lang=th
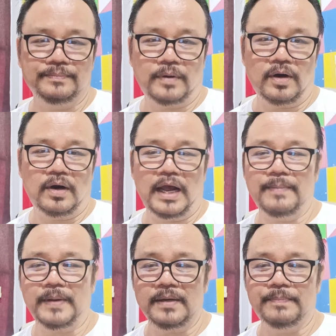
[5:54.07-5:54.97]
พอให้
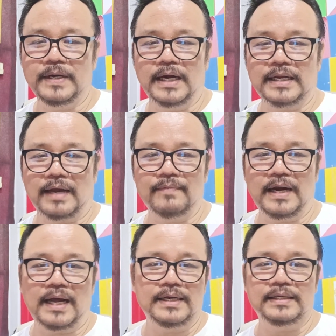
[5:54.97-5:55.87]
เป็นเพื่อนกันเว
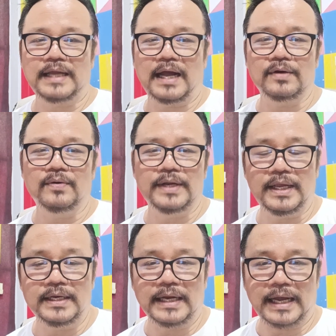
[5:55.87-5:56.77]
ลาเดินทางโน่น
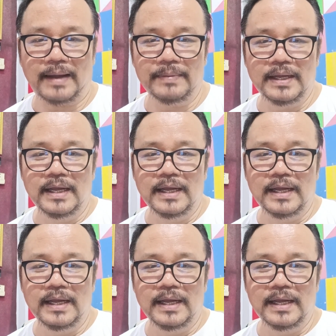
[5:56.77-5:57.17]
นี่นะครับ